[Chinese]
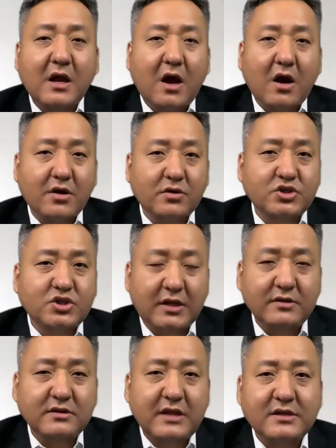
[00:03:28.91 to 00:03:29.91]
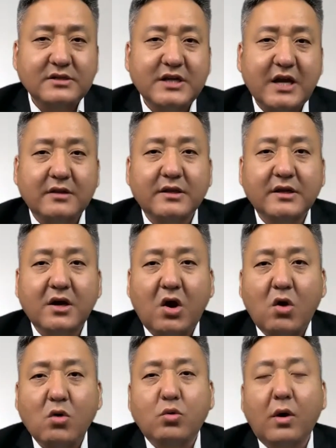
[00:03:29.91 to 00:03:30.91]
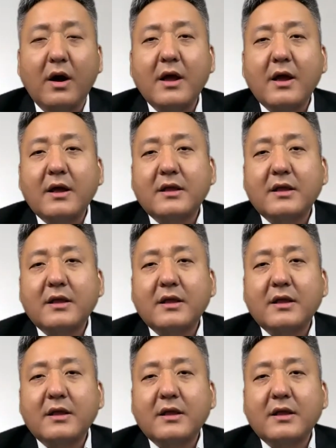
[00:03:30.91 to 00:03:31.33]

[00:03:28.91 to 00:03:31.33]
而要承担这样的一个后果。